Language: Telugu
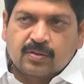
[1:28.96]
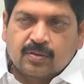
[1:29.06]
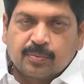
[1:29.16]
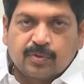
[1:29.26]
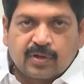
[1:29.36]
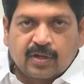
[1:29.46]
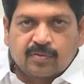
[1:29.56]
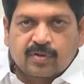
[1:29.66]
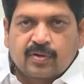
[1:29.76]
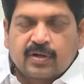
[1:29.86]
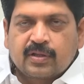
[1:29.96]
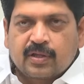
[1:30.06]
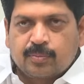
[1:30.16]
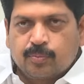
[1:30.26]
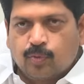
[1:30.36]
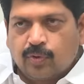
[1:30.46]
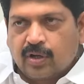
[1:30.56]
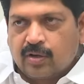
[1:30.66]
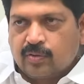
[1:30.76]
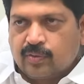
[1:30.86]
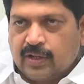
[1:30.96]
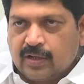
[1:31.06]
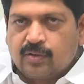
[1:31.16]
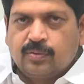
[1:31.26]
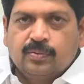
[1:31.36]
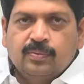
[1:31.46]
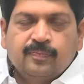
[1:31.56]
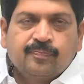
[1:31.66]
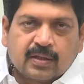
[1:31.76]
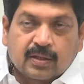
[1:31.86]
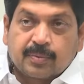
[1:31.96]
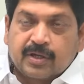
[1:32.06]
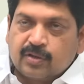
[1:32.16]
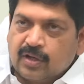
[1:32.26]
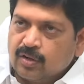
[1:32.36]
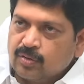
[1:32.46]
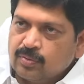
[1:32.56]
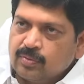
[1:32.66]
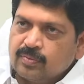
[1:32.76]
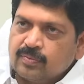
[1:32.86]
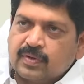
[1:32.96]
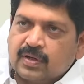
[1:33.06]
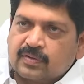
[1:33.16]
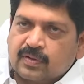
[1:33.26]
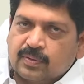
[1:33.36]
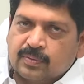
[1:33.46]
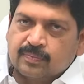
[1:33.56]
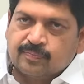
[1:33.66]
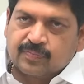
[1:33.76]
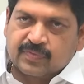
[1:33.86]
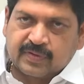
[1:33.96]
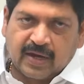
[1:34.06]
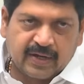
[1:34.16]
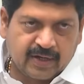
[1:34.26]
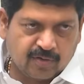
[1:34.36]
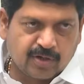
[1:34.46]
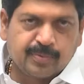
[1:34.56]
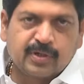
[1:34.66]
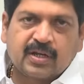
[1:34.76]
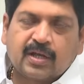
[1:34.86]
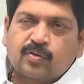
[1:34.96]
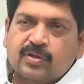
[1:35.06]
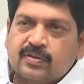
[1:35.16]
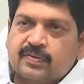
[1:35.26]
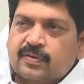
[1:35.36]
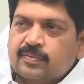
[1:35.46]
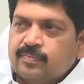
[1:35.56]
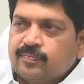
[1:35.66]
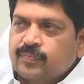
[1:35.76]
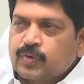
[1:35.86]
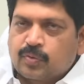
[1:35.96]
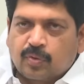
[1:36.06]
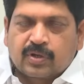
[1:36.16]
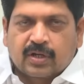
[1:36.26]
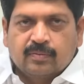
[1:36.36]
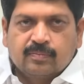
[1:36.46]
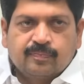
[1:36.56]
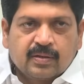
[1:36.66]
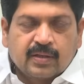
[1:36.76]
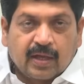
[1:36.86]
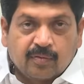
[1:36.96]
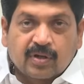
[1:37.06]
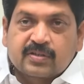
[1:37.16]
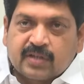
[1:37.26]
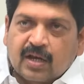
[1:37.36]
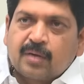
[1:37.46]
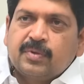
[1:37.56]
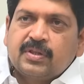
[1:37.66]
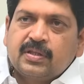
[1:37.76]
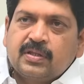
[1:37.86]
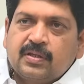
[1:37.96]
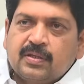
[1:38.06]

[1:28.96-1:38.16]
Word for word: తొమ్మిదో నెల వరకు అంటే దాదాపు మూడు నాలుగు నెలలు దాదాపు ఐదు నెలలు అసలు శాండ్ అవైలబిలిటీ లేకుండా చేశారు టోటల్ దానివల్ల చాలామంది